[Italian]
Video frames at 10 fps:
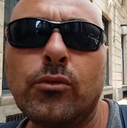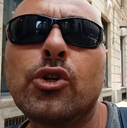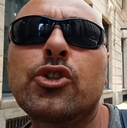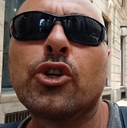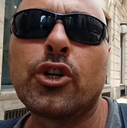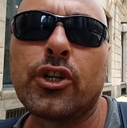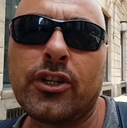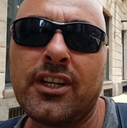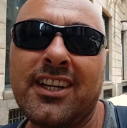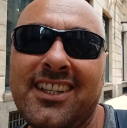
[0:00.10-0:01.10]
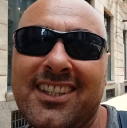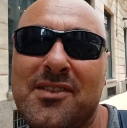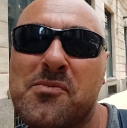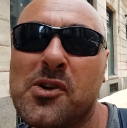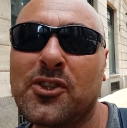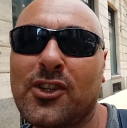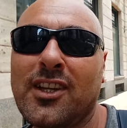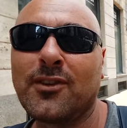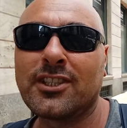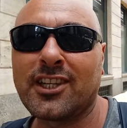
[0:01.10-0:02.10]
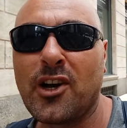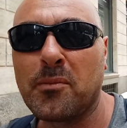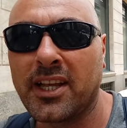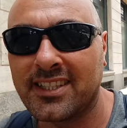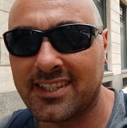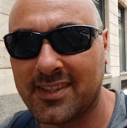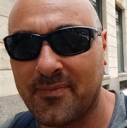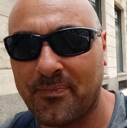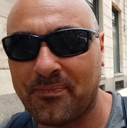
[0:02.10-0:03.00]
Buongiorno, buongiorno da vostra homeless.